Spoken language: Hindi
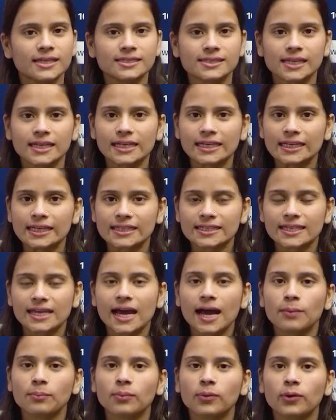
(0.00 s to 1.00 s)
तरीके से
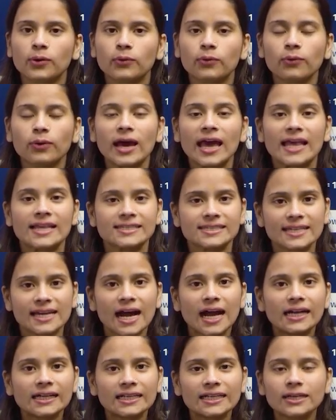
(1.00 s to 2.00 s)
आपको
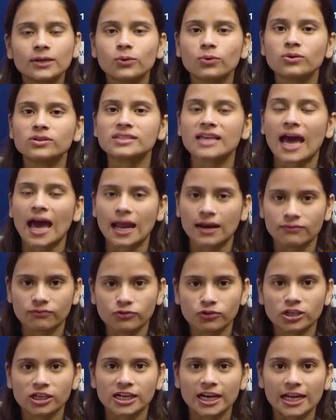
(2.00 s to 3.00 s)
एनसीईआरटी कोर्स
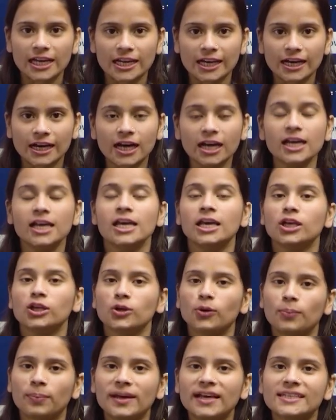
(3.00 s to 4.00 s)
हेल्पफुल रहेगा
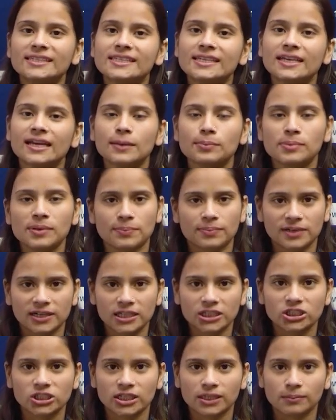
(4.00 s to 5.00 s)
यूपीएससी के
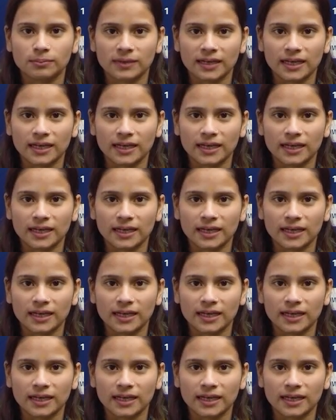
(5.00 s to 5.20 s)
प्रिपरेशन में